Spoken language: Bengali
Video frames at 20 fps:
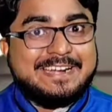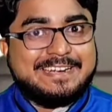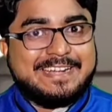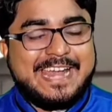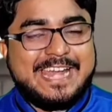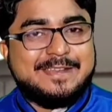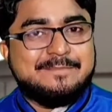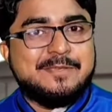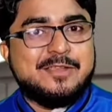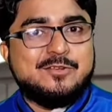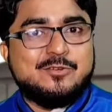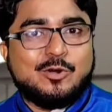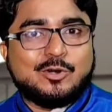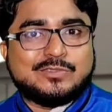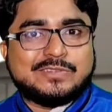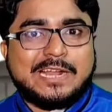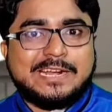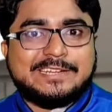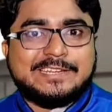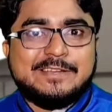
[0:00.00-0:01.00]
রেডমি
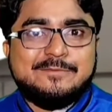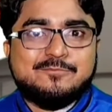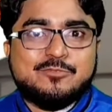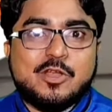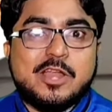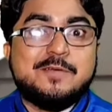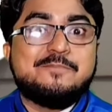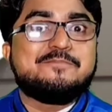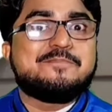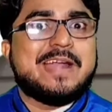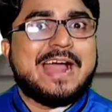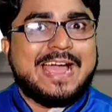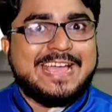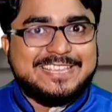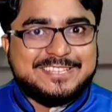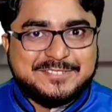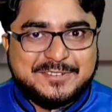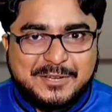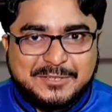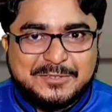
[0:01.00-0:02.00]
নোট থার্টিন প্রো এর
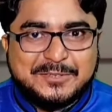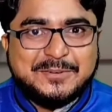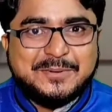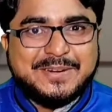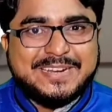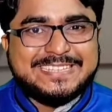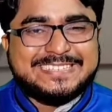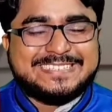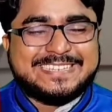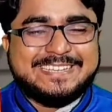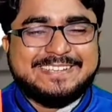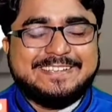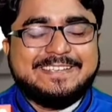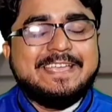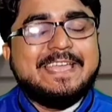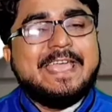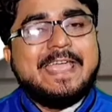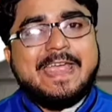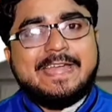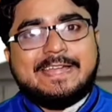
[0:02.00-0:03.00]
প্রাইস কত করেছে
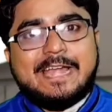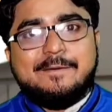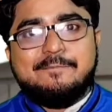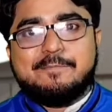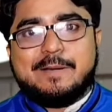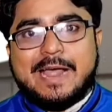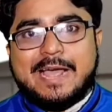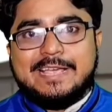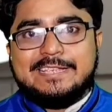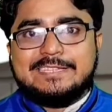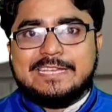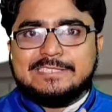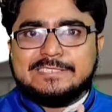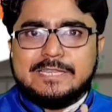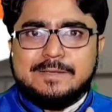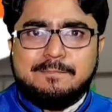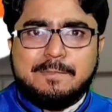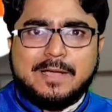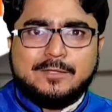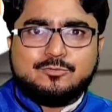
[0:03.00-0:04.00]
এটার প্রাইস
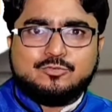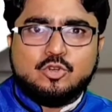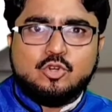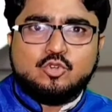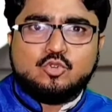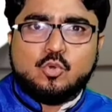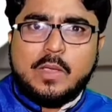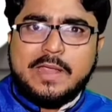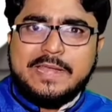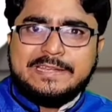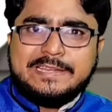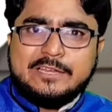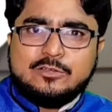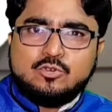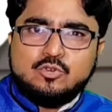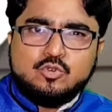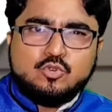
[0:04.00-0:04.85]
আছে মাত্র টোয়েন্টি টু